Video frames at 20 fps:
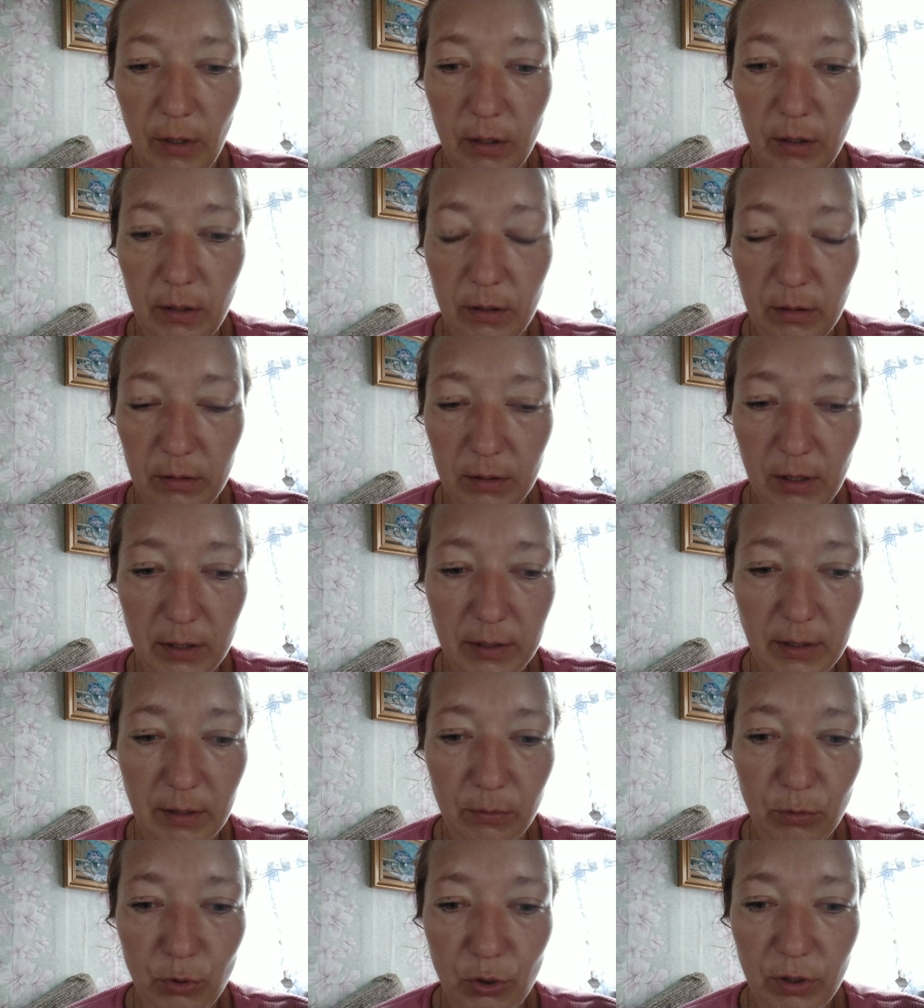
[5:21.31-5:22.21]
э, как
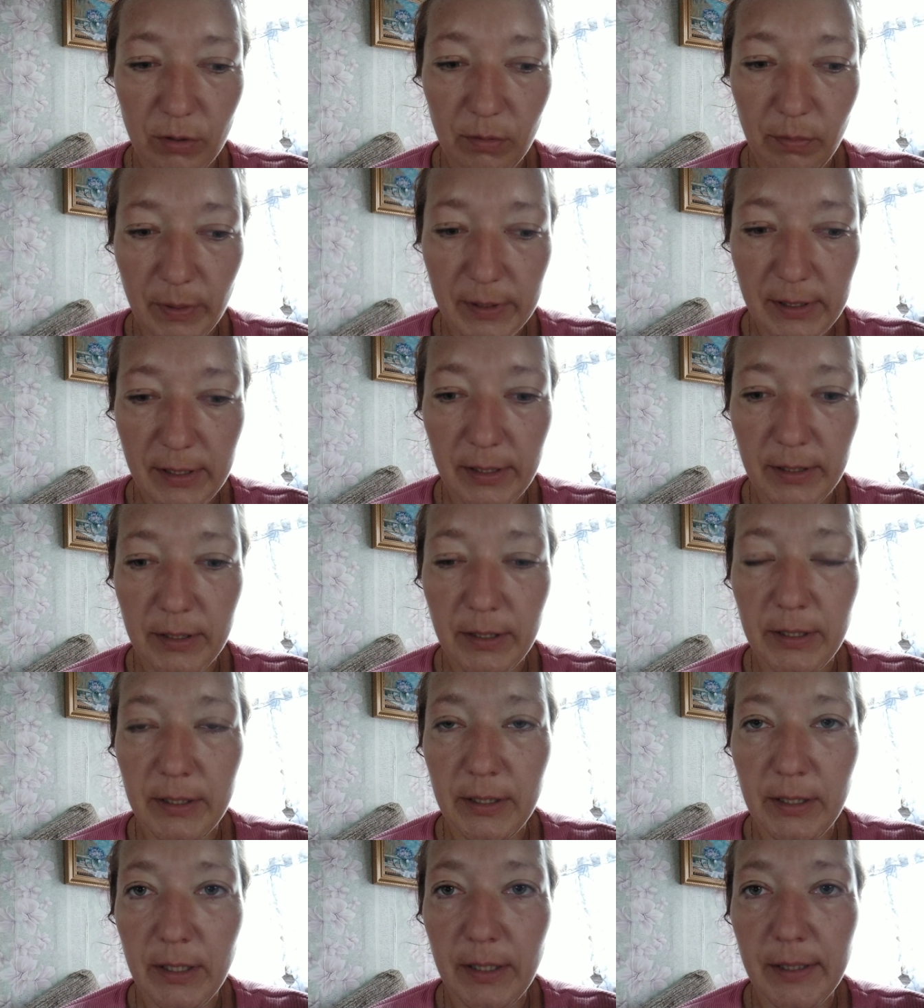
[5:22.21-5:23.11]
там уже,
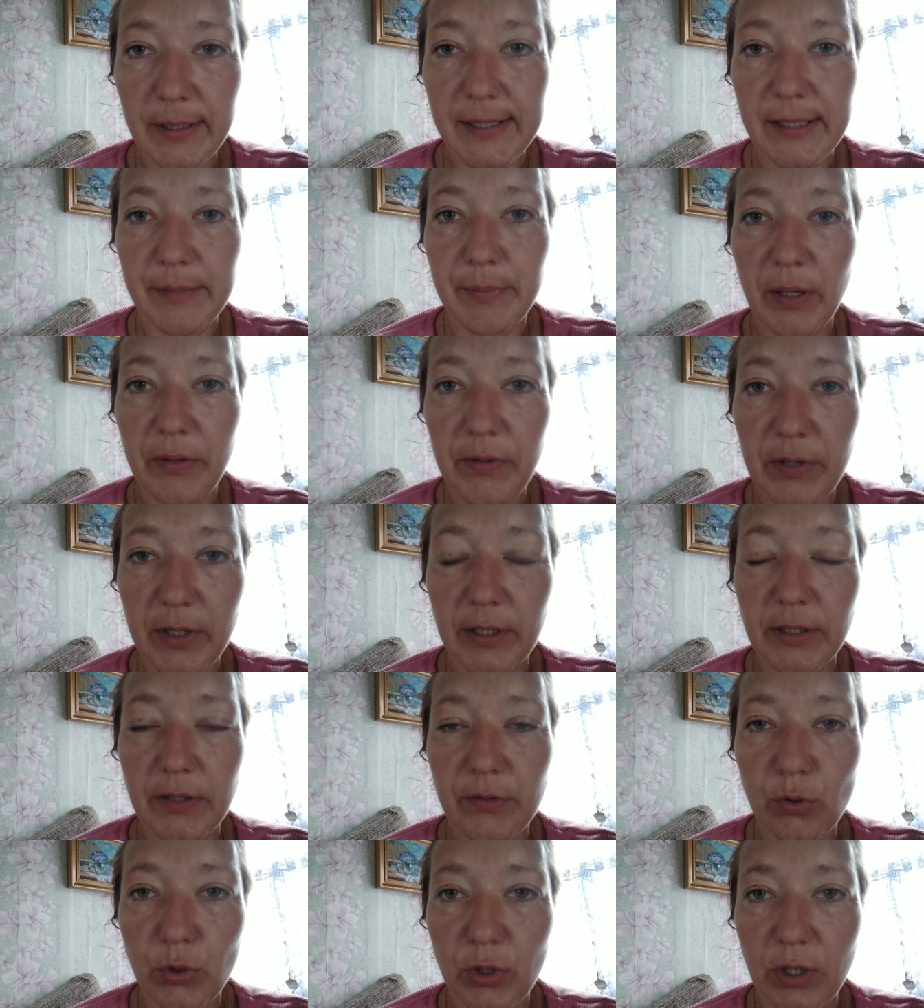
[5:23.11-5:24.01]
последние дни, если проверка
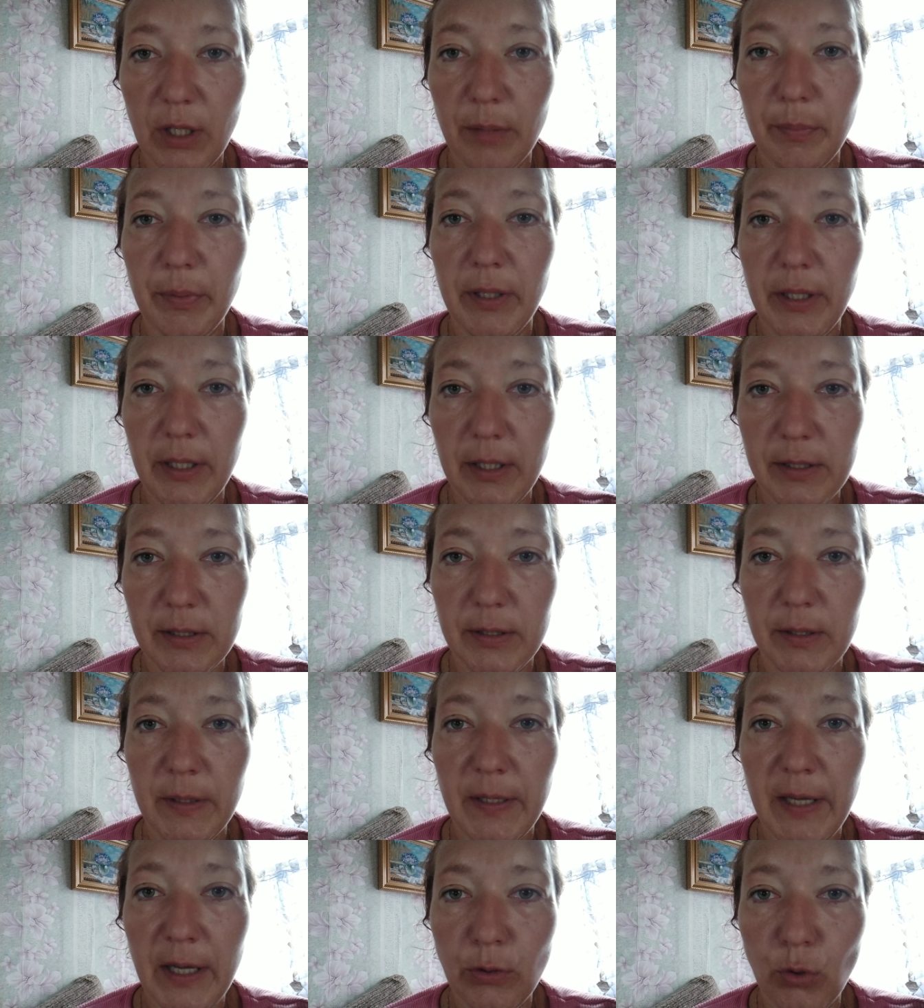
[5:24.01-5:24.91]
это все-таки
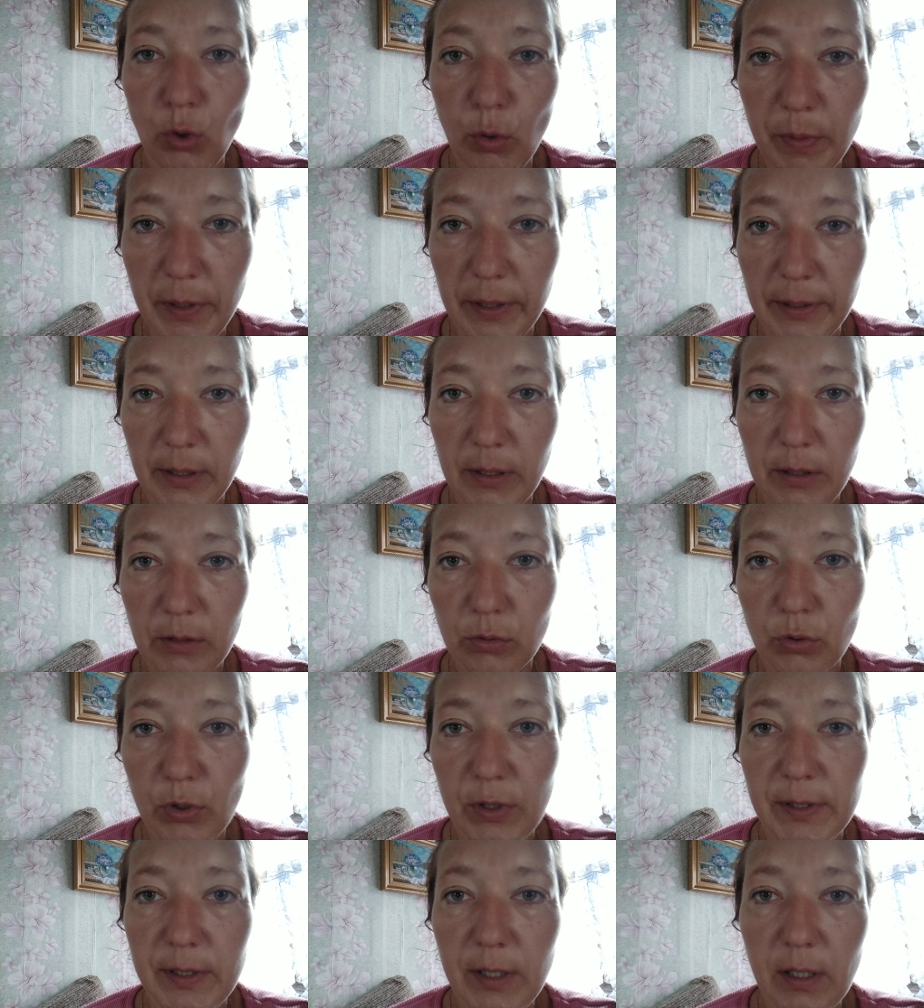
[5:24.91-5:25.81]
приедет и не одобрит,
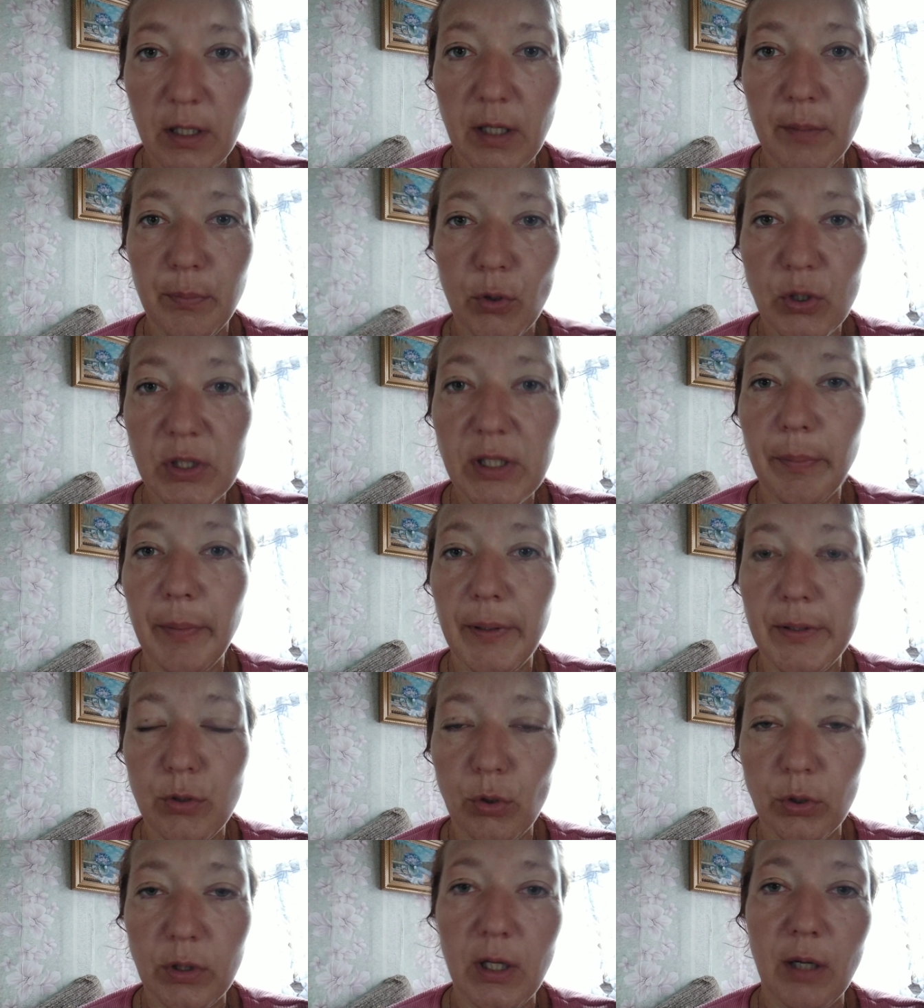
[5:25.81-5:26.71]
то есть сделка просто
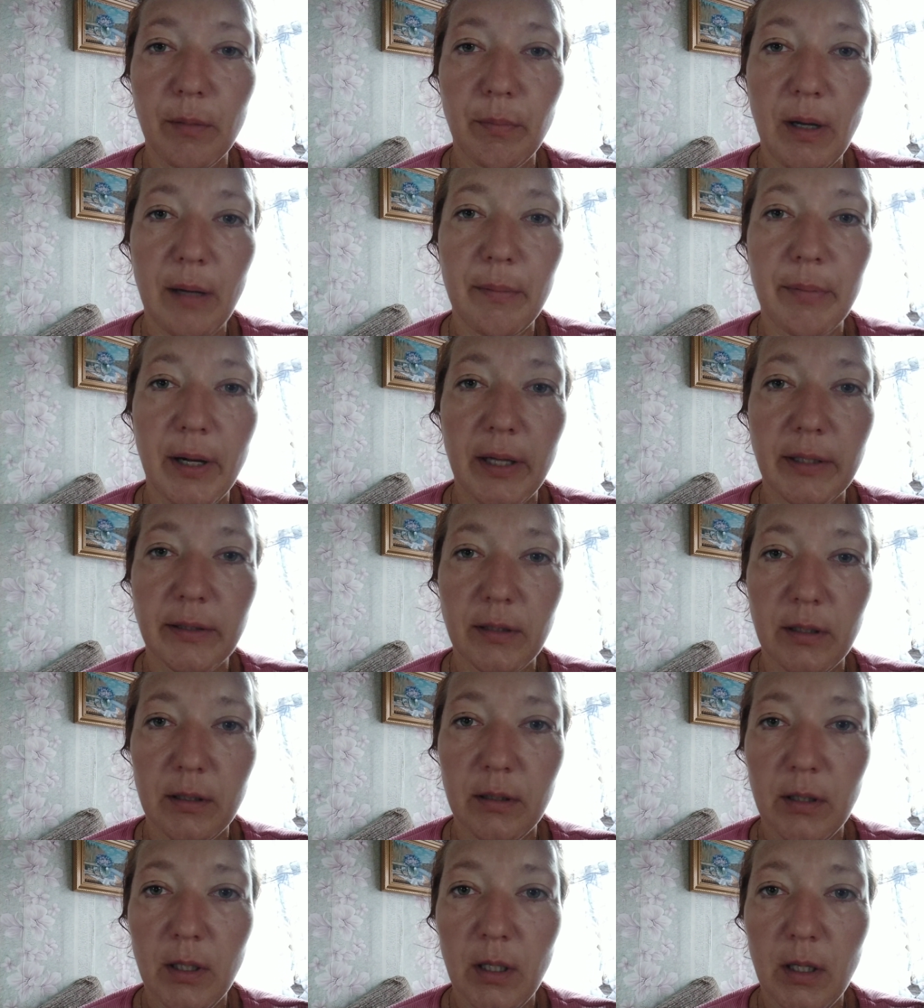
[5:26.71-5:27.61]
пойдет как бы
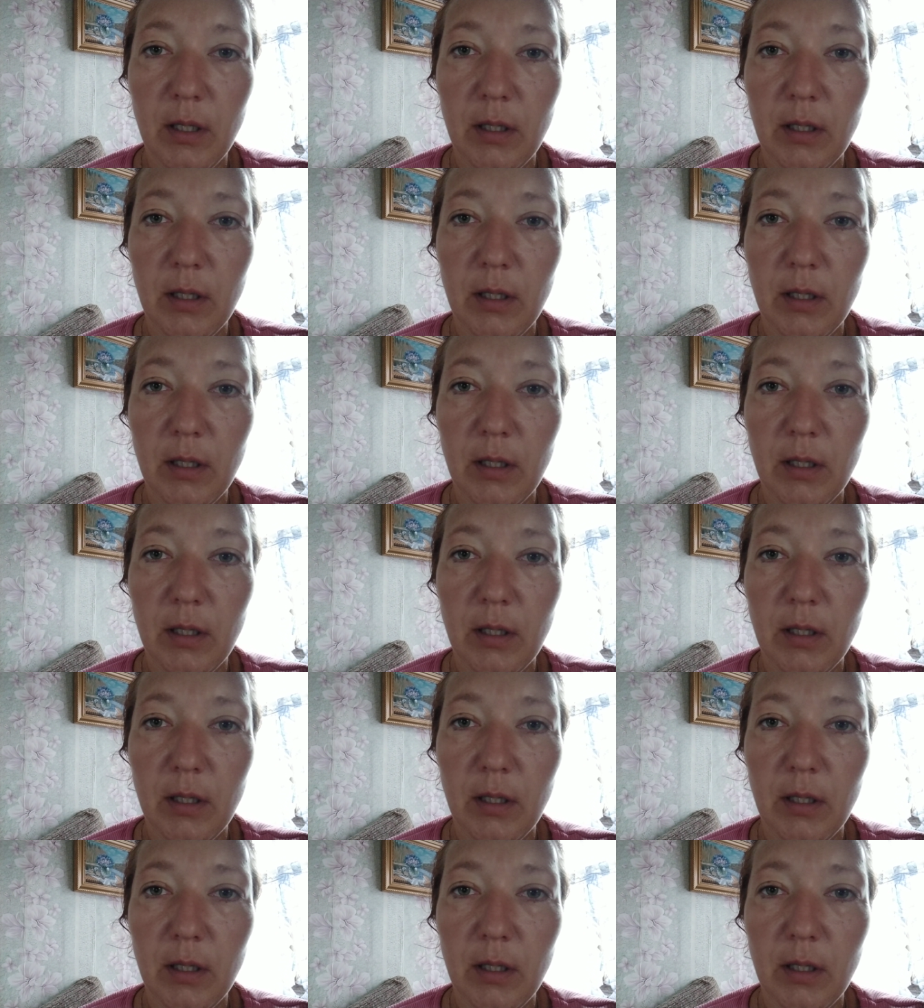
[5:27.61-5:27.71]
обратно.